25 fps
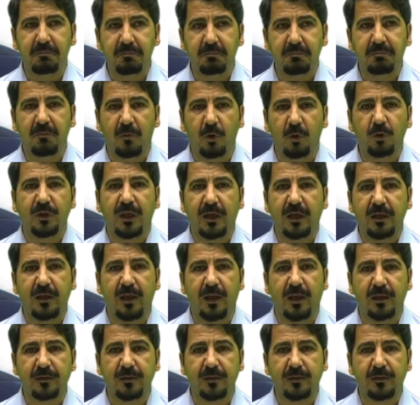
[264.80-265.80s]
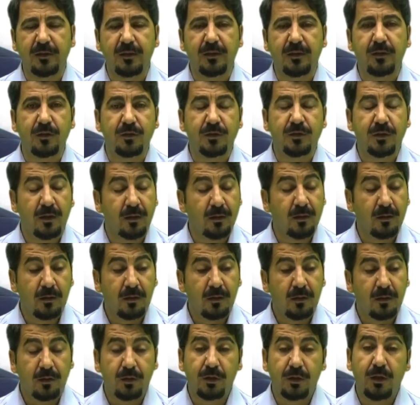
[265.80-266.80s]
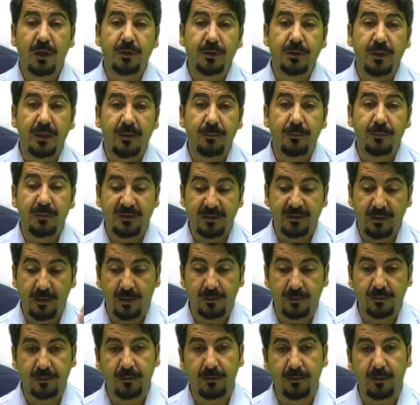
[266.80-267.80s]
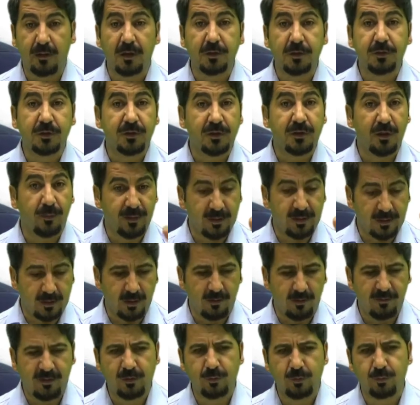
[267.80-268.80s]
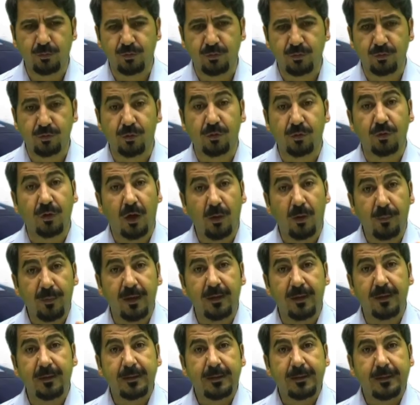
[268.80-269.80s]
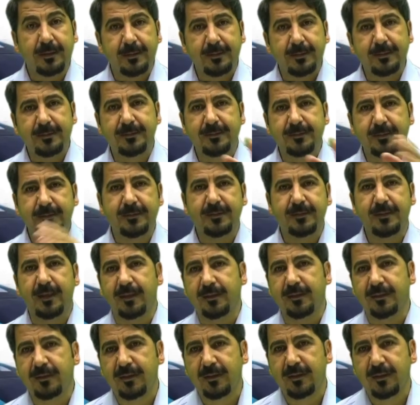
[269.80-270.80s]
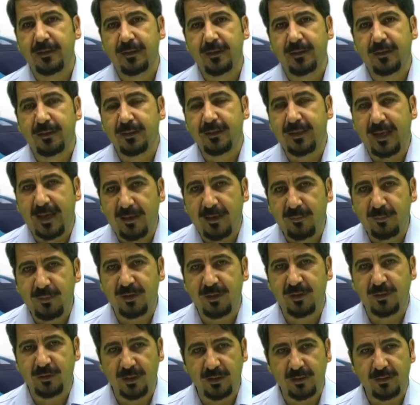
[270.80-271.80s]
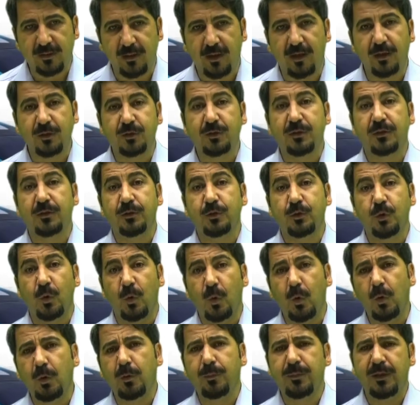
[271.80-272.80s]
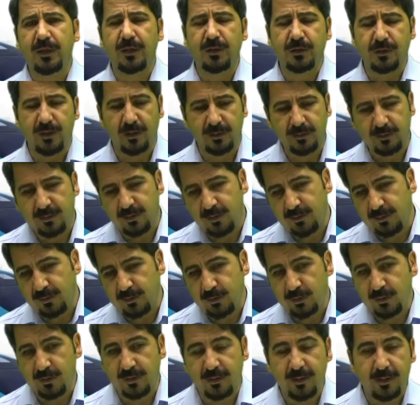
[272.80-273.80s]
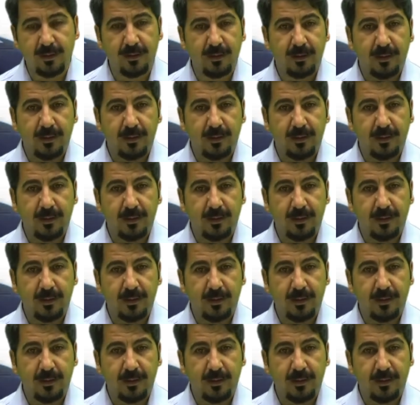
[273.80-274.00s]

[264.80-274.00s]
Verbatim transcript: onaylandı deyince gecenin bir saatinde açıklamalar havada uçuşuyordu. Ama hızlı tren gelmeyecek, açılışı olmayacak denilince de